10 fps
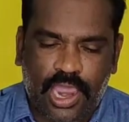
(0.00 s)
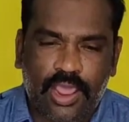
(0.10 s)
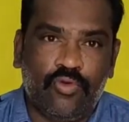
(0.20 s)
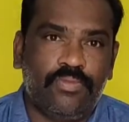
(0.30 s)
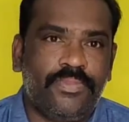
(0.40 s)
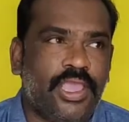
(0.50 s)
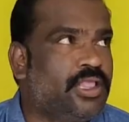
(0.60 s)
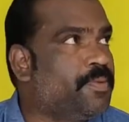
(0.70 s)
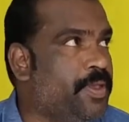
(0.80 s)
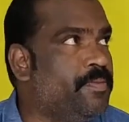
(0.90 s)
ஆனா உண்மையா
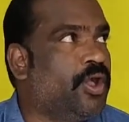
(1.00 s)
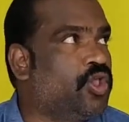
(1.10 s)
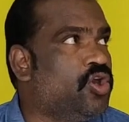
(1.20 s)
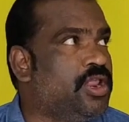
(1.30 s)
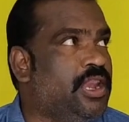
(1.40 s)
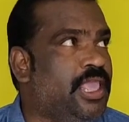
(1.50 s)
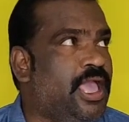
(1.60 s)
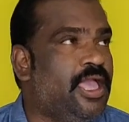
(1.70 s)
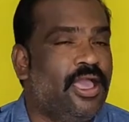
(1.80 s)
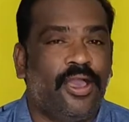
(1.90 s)
இதுக்கு பேர் மக்ரோனி இல்லையா
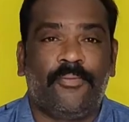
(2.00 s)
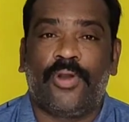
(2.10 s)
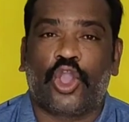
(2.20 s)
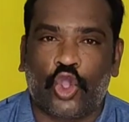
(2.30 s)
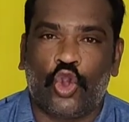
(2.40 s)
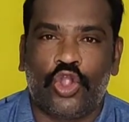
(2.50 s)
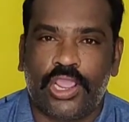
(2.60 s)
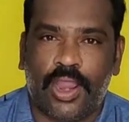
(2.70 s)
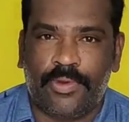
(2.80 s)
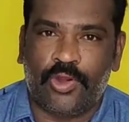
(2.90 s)

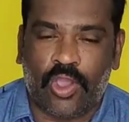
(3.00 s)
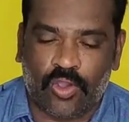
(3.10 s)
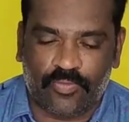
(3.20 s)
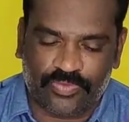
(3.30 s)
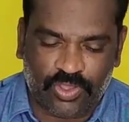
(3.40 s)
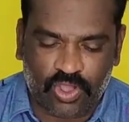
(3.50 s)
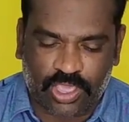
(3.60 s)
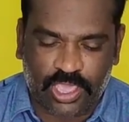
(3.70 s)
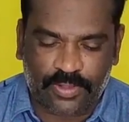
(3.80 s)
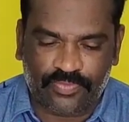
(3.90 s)
மக்ரோனி அப்படின்னு
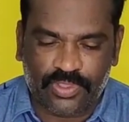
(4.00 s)
ஓகே